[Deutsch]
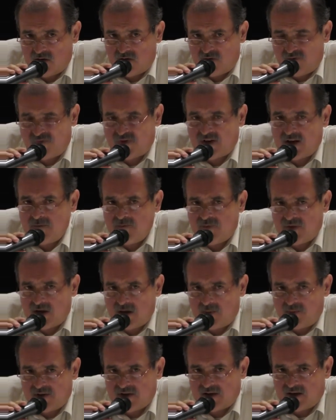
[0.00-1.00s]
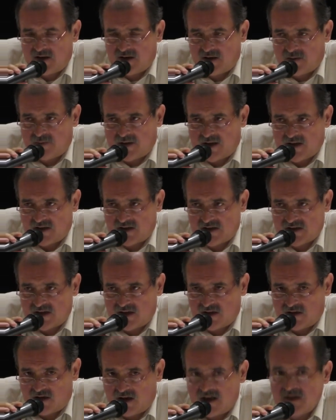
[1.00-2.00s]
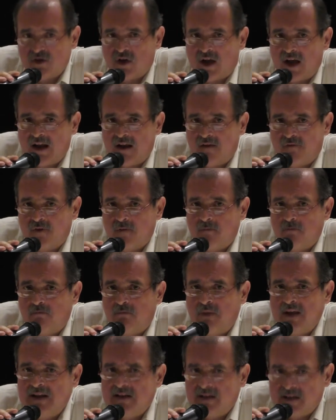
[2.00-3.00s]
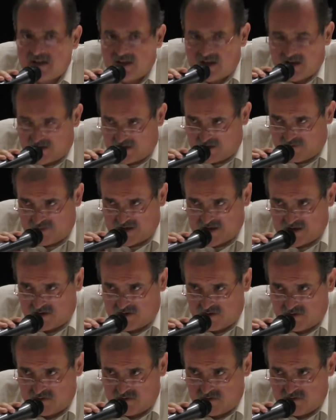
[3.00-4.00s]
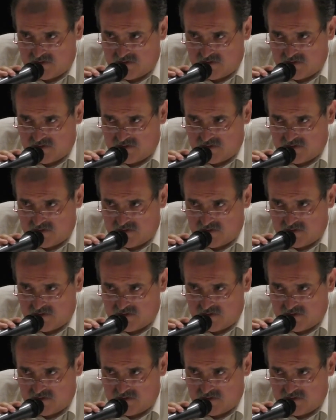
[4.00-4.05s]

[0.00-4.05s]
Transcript: Fremdkapital der Bank sind, also eine Verbindlichkeit der Bank,